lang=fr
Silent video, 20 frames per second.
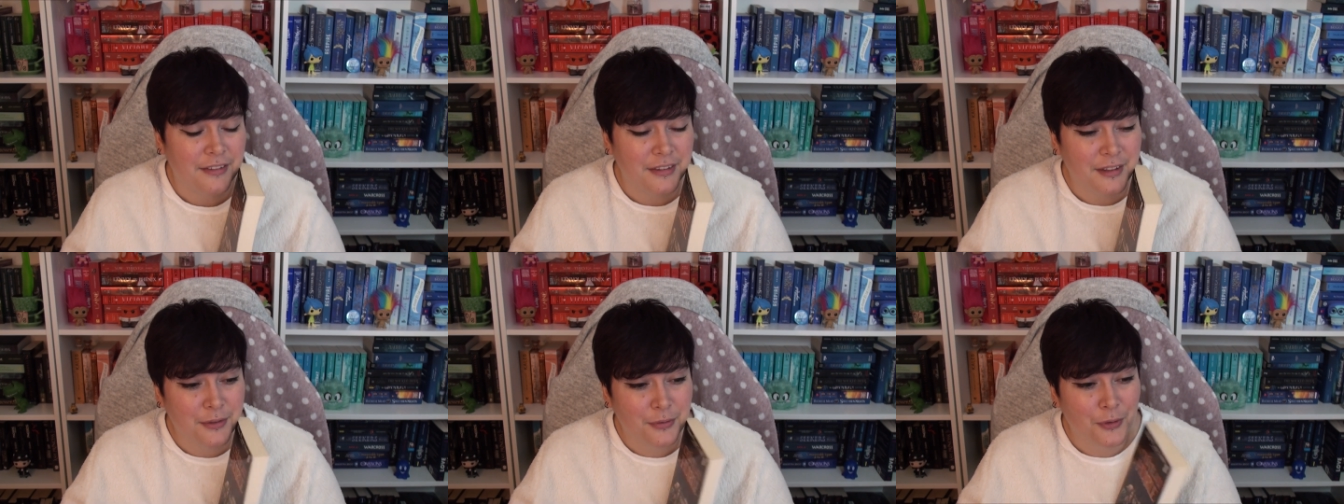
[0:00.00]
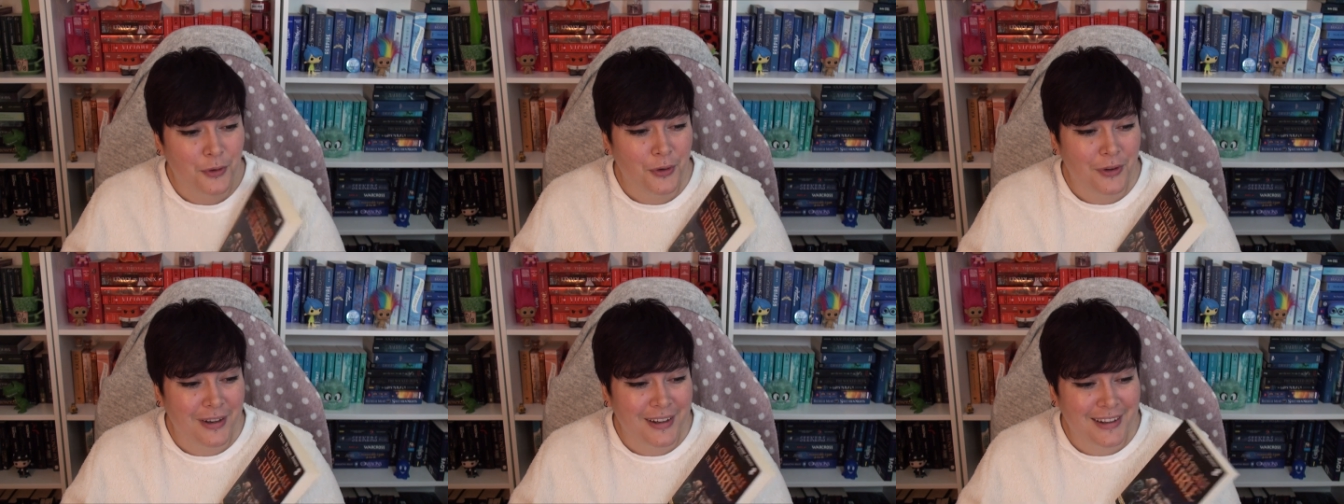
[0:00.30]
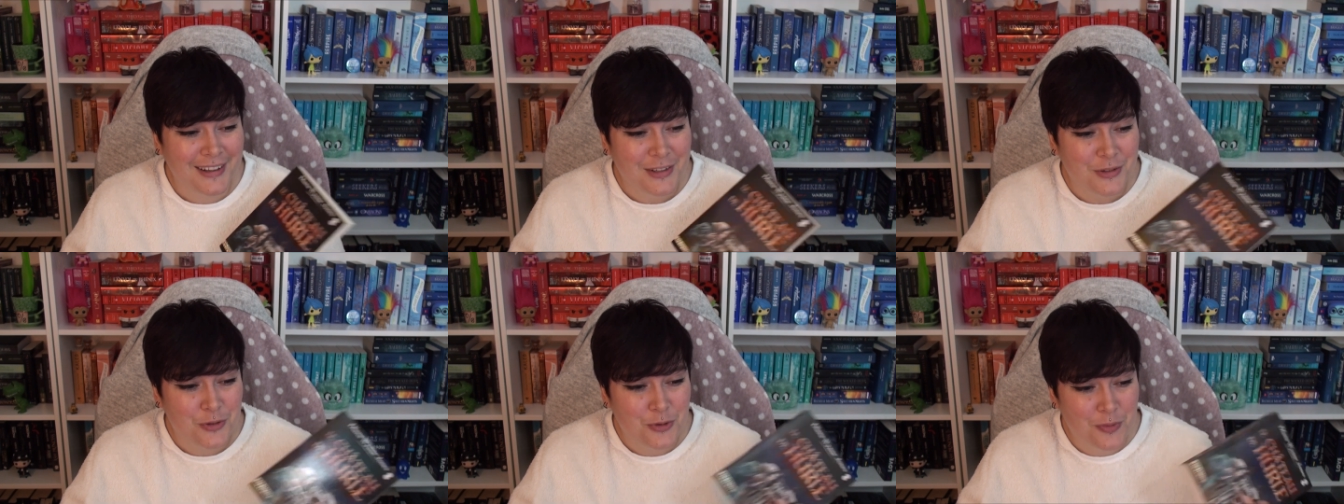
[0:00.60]
niveau
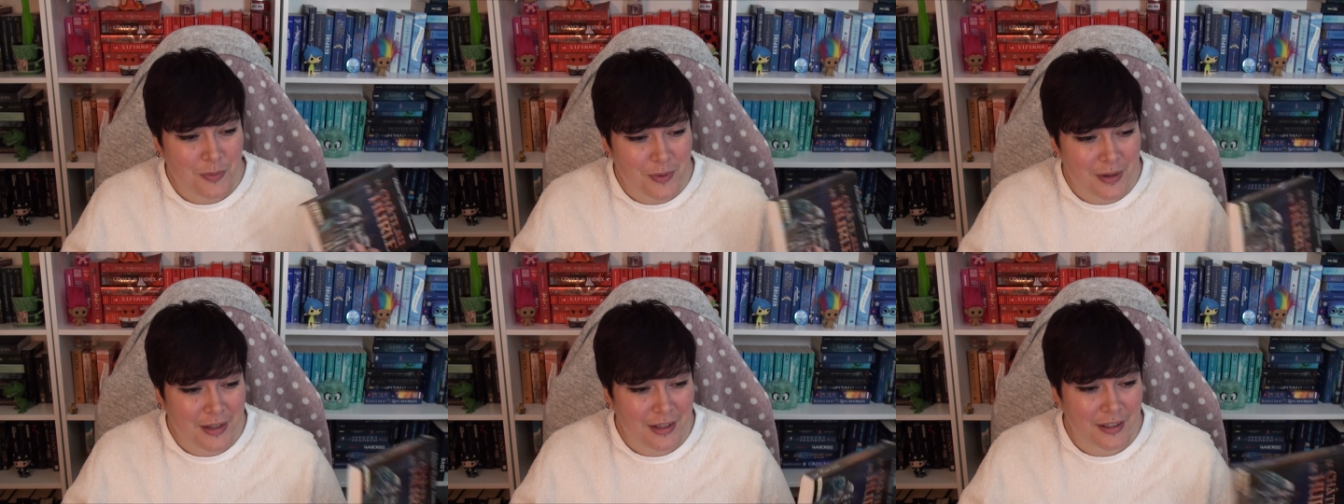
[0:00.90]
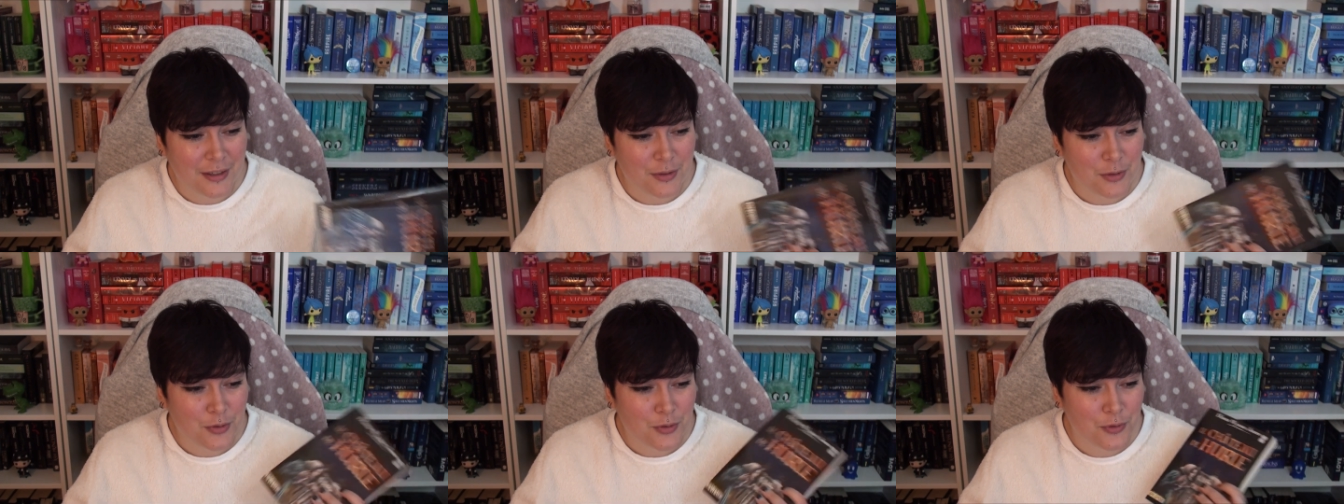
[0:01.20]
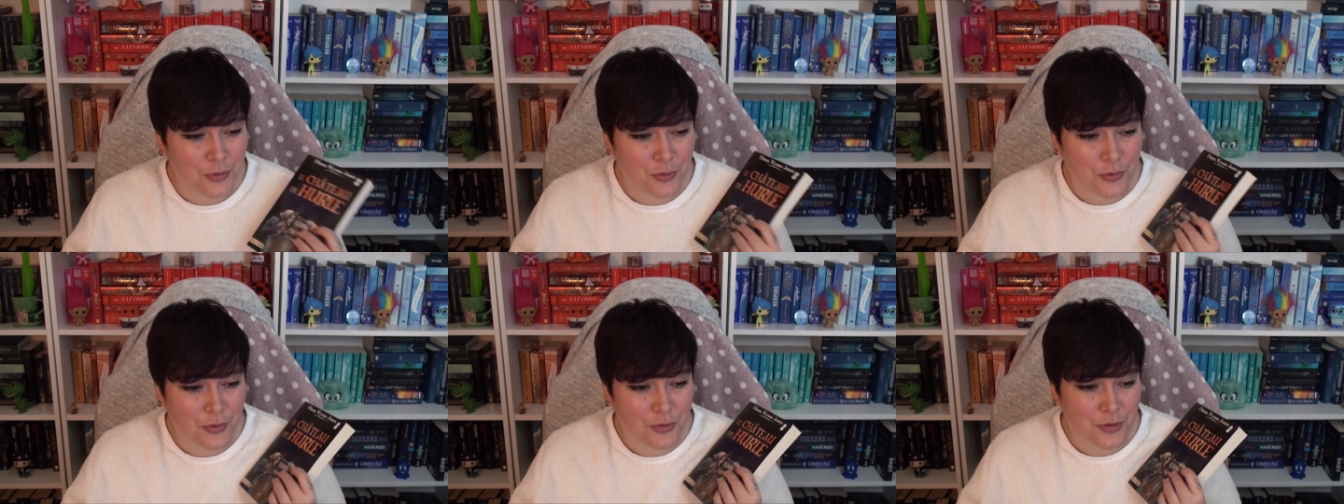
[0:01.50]
résumé, du
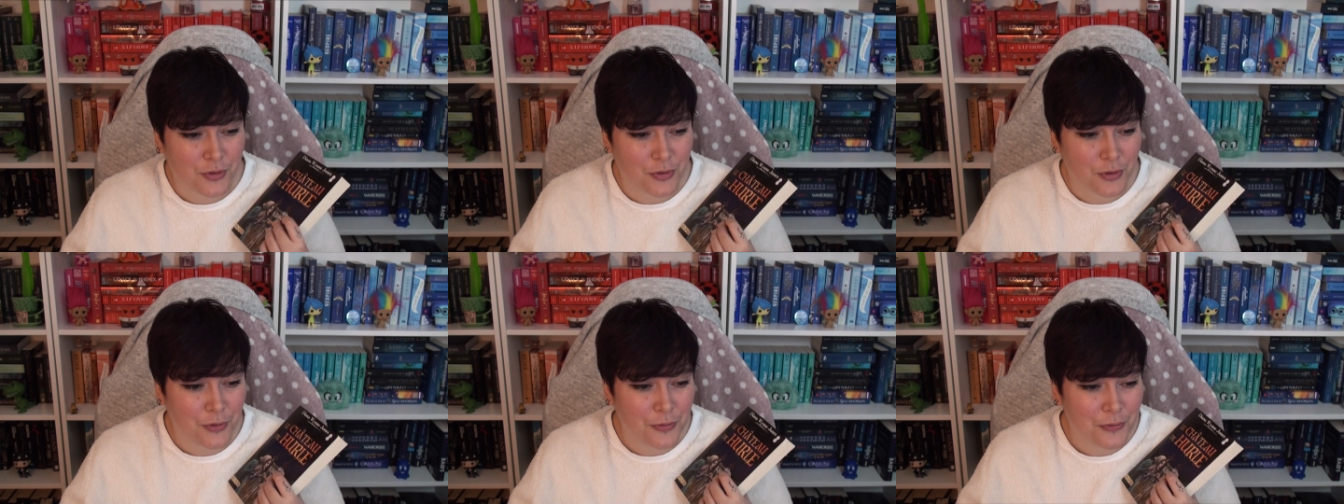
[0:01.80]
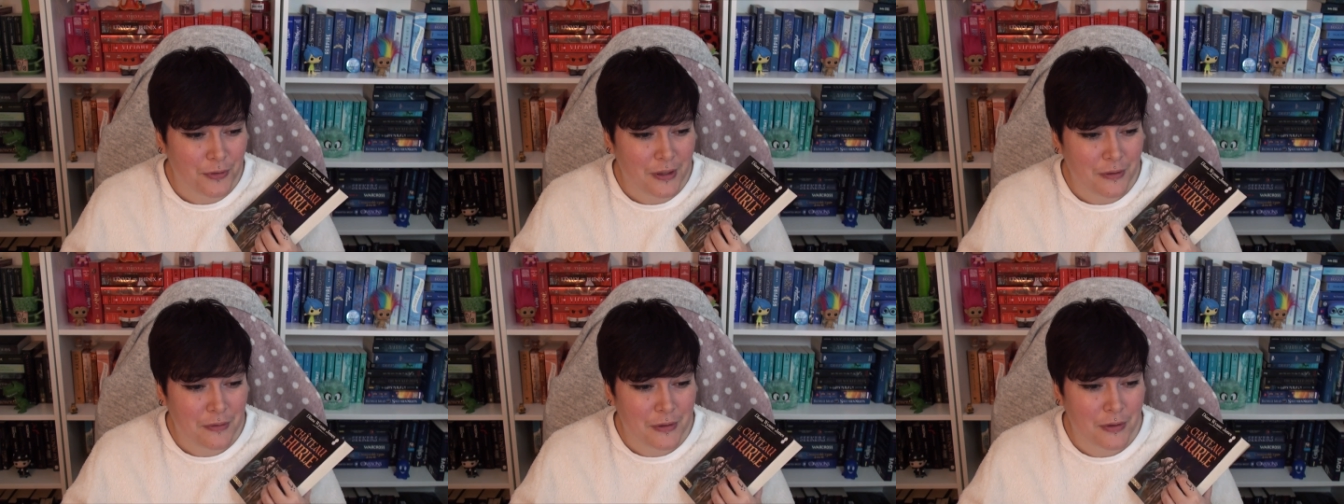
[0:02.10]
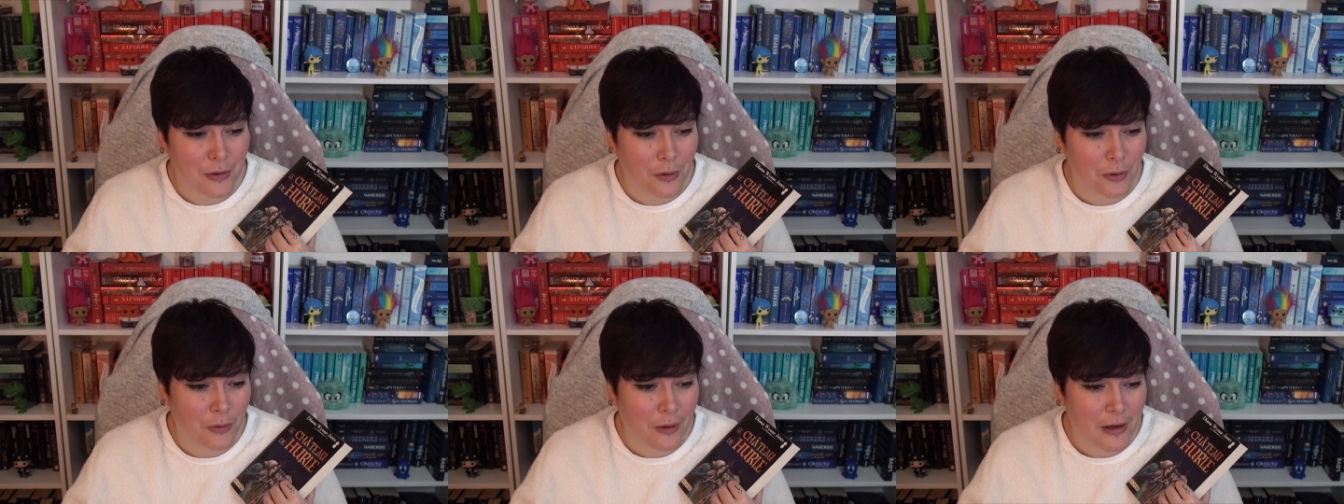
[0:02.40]
coup, Sophie vit
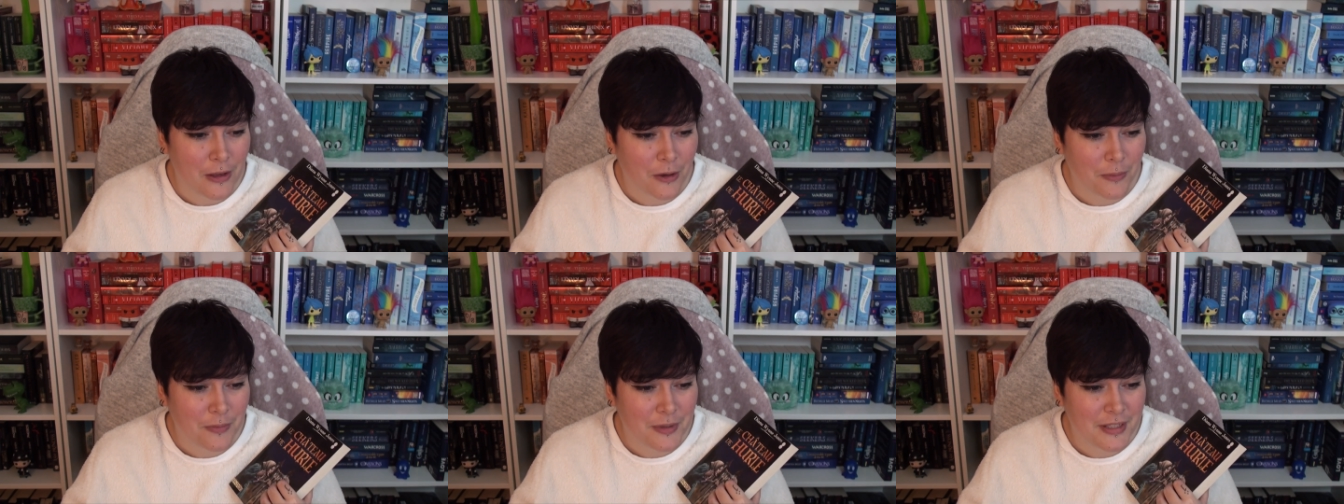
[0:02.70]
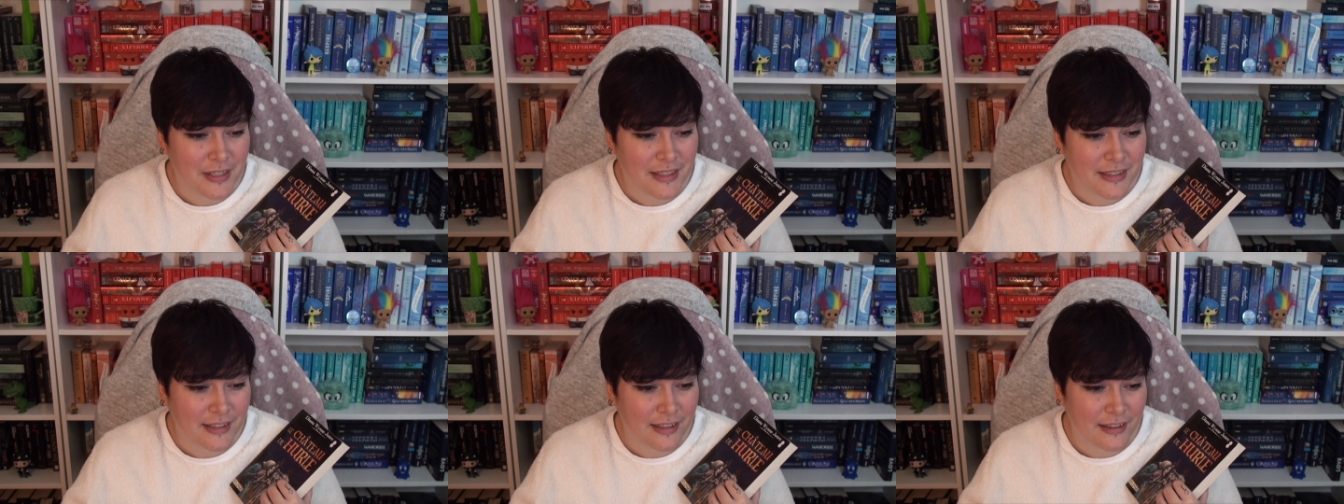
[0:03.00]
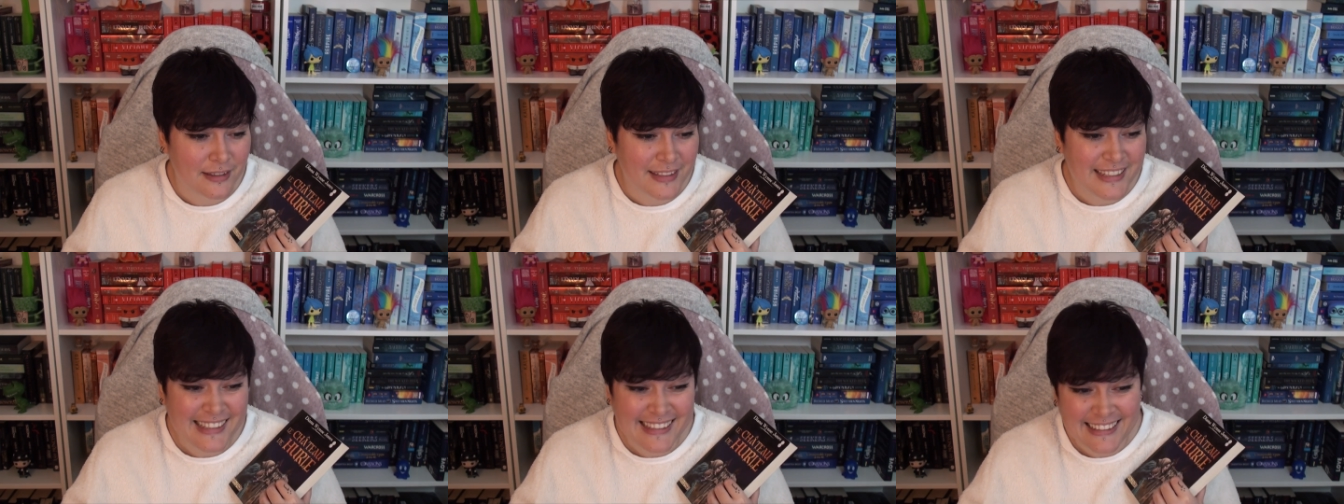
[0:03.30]
dans le royaume
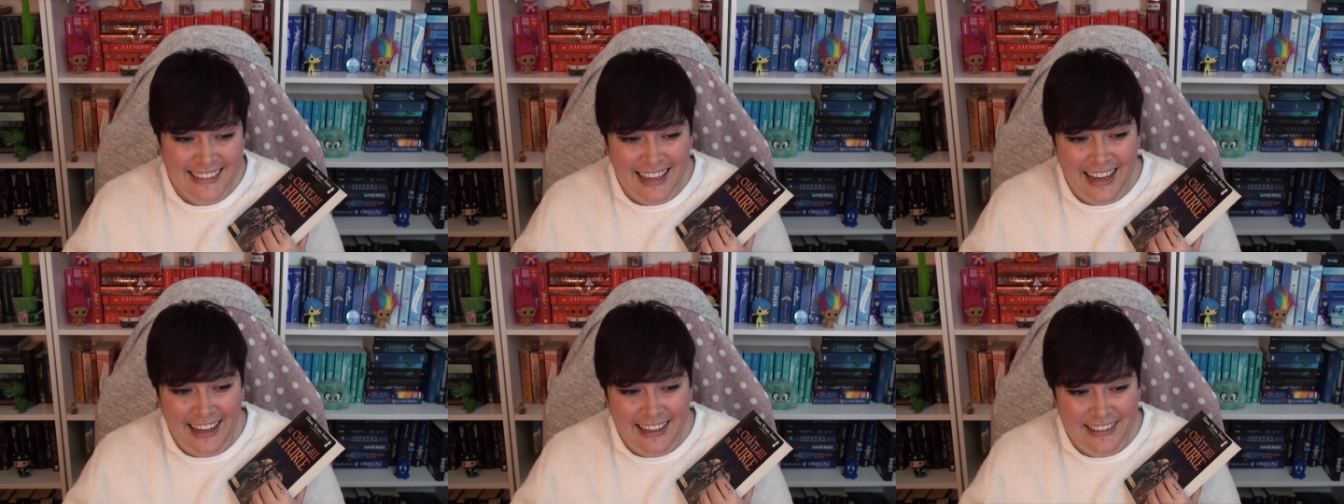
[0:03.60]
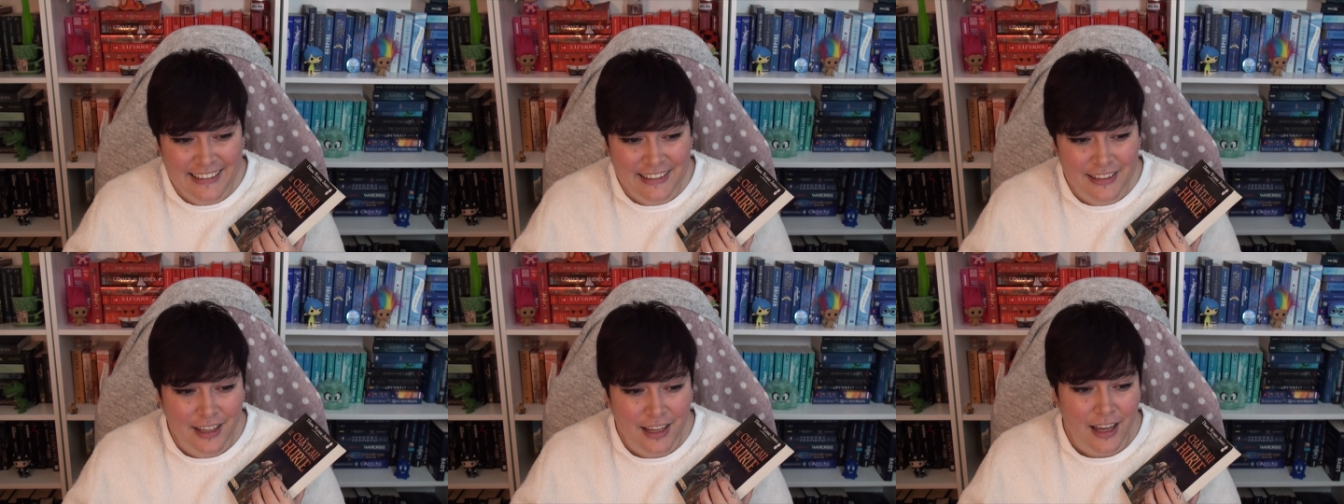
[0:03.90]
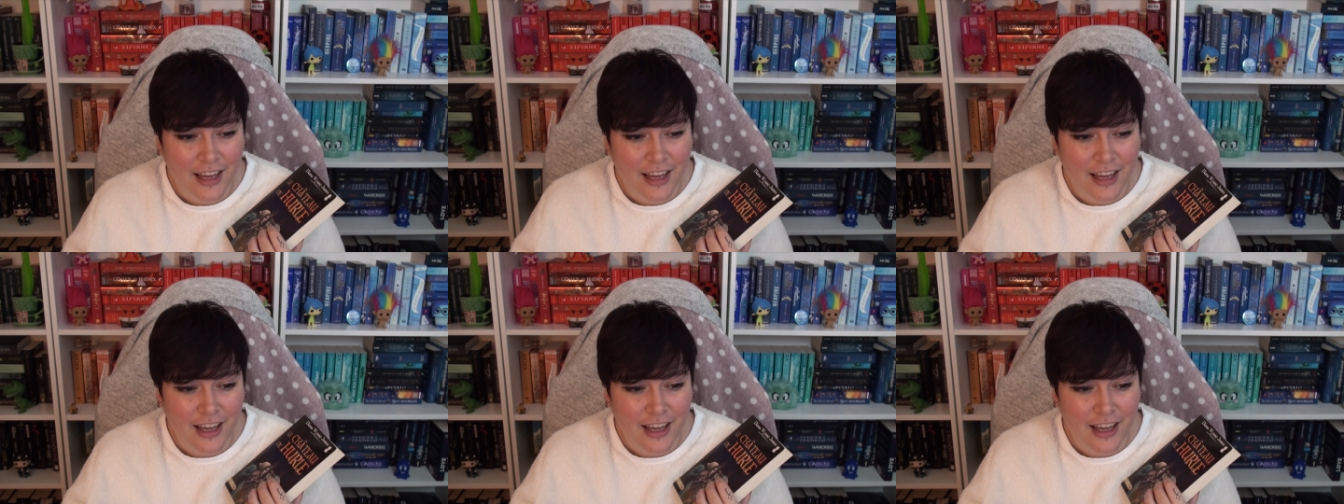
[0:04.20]
d'Ingari,